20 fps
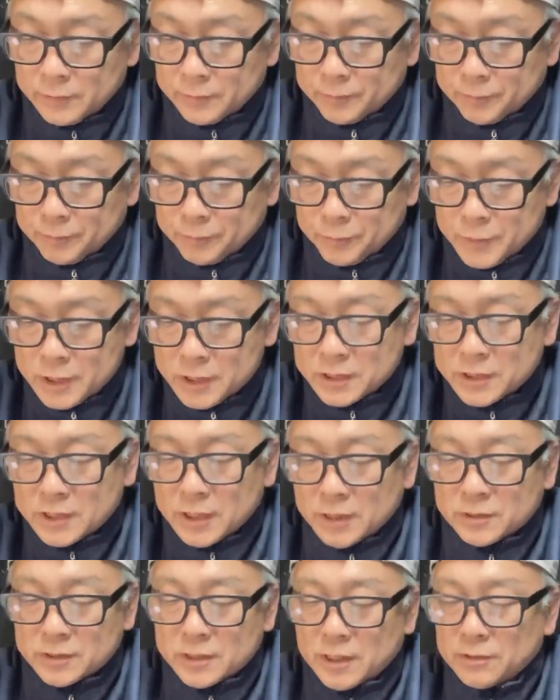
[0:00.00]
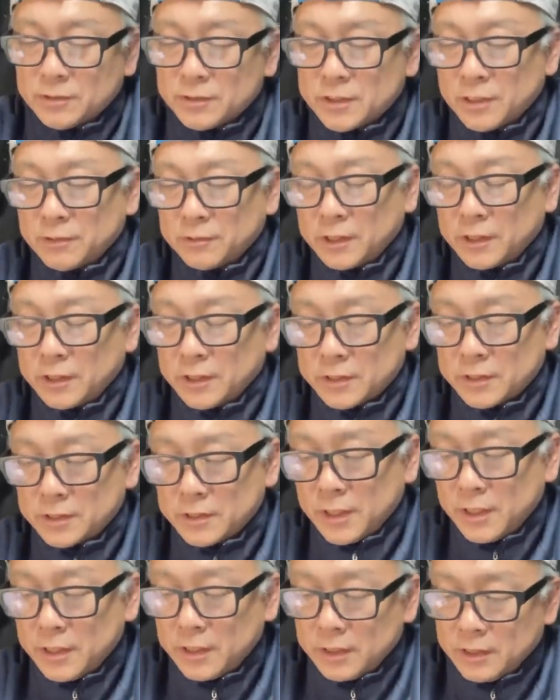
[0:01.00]
ミッシェルさんの作品です
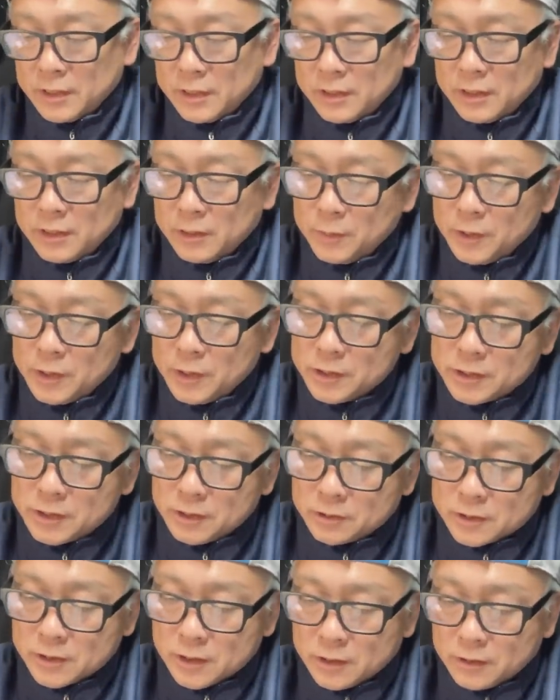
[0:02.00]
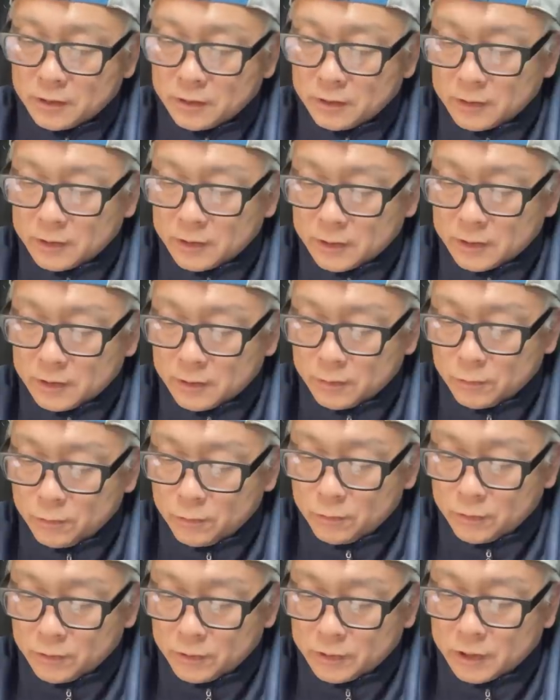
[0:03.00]
ね。えー、ミッシェルさんから
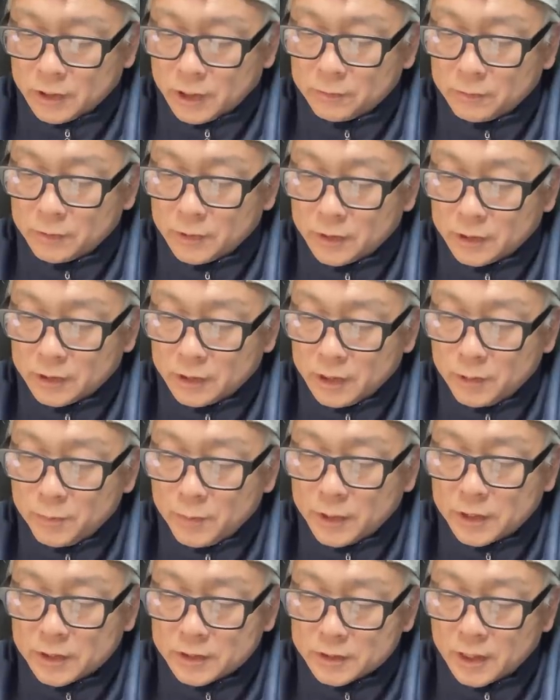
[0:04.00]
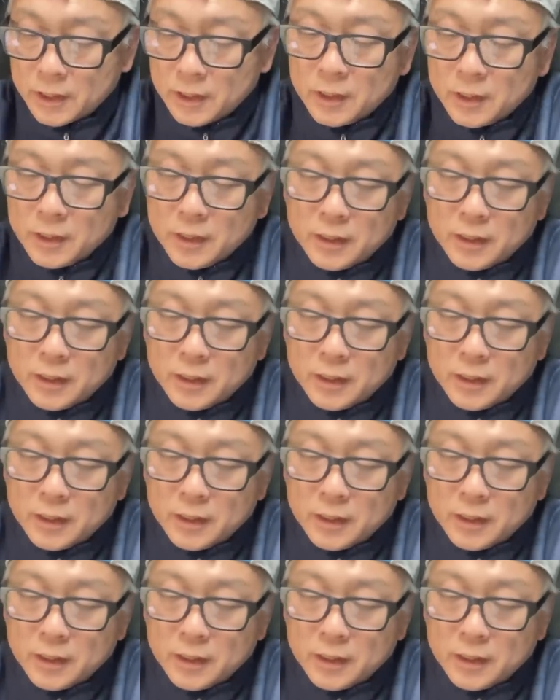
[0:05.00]
今回は2枚ですね。